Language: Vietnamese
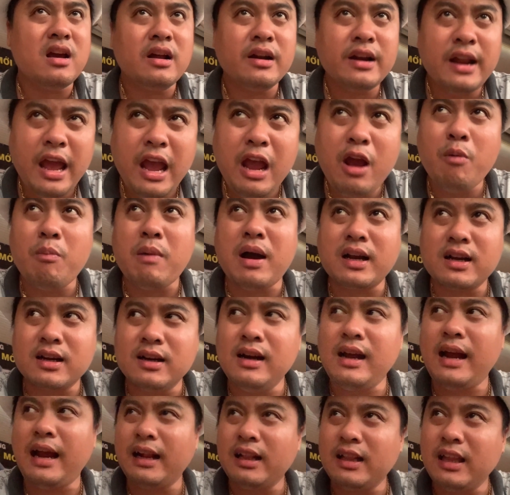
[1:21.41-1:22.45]
nếu mà cửa
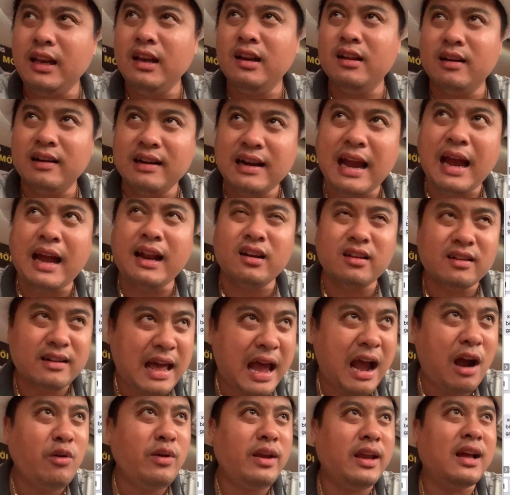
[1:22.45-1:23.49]
hàng tin lừa gạt lừa
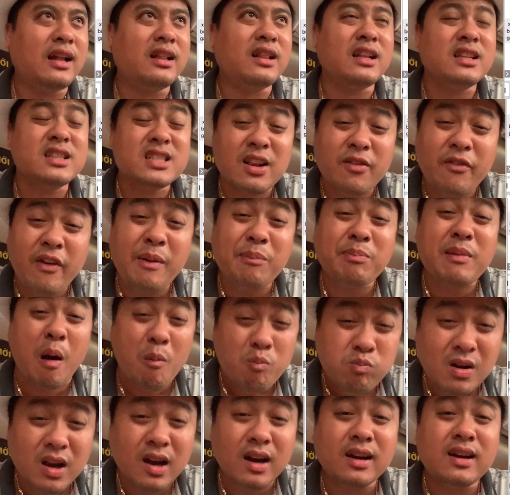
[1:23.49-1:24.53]
đảo gì đó tiên xin phép
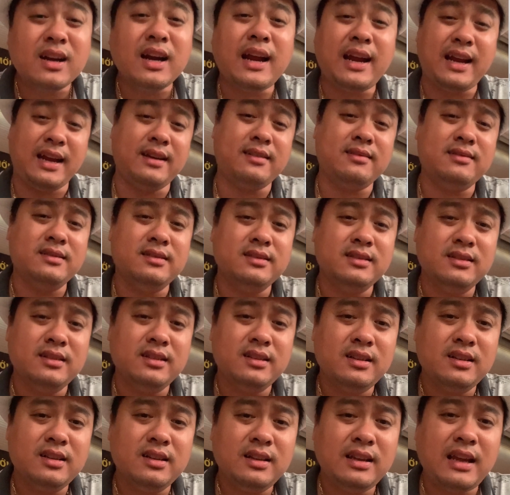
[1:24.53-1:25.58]
đóng cửa cửa hàng
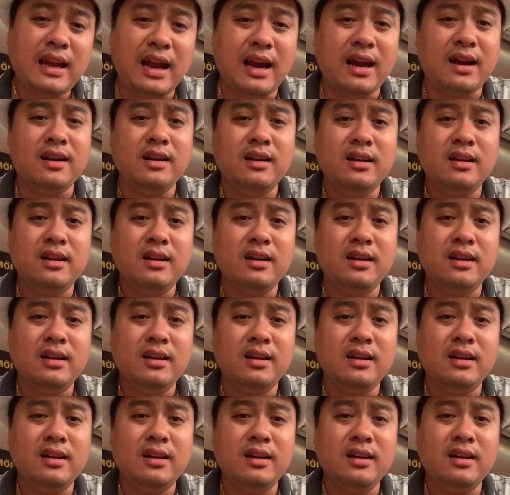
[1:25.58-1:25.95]
nha